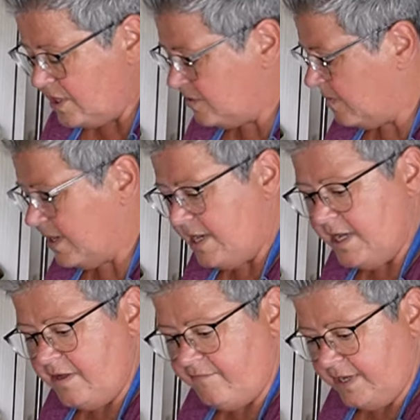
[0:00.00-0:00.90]
Ich mache
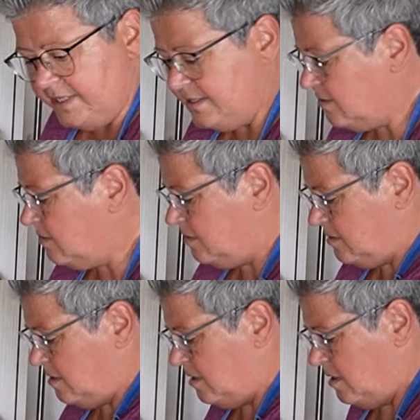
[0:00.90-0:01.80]
nachher weiter,
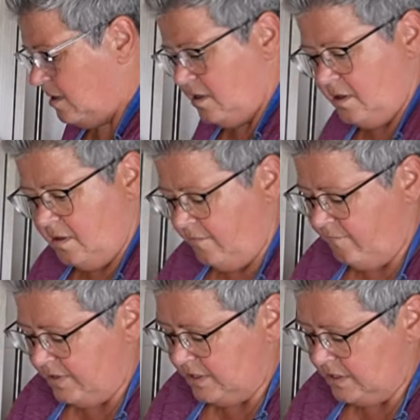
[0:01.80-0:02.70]

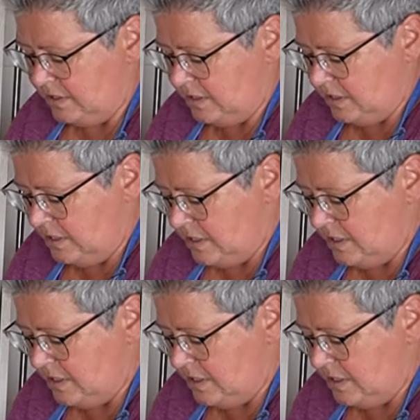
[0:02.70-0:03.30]
wenn die